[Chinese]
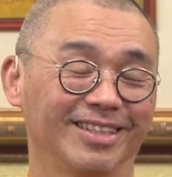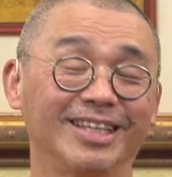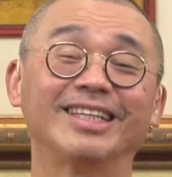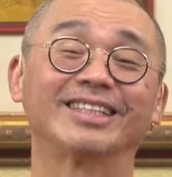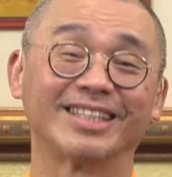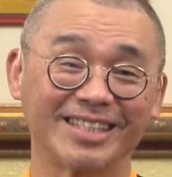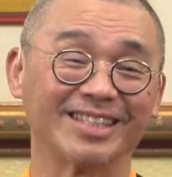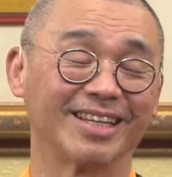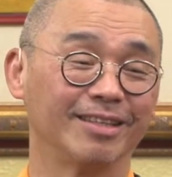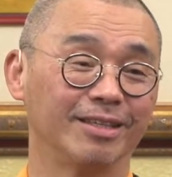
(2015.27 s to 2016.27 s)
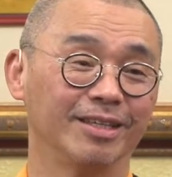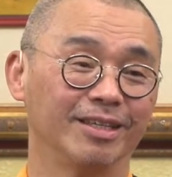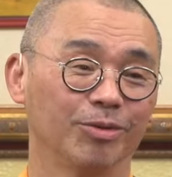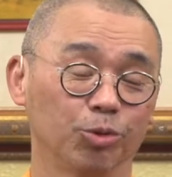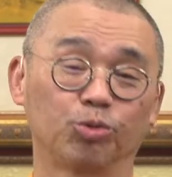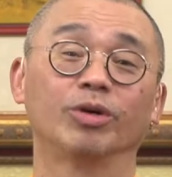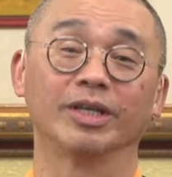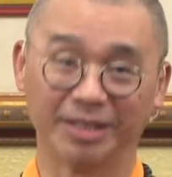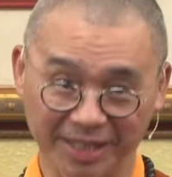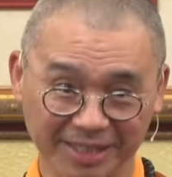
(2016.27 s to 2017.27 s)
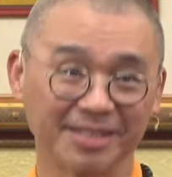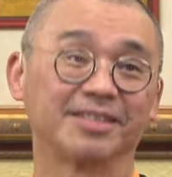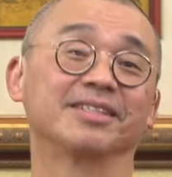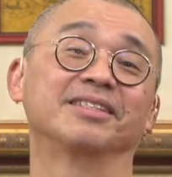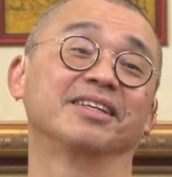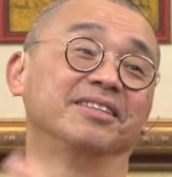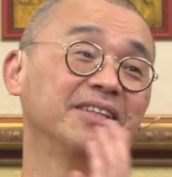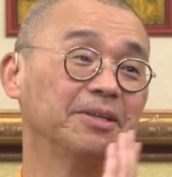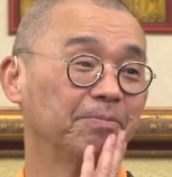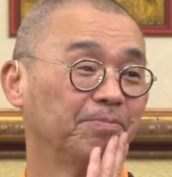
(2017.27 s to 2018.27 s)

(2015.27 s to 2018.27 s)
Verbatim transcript: 一定是4圣地。我说一定是4圣地。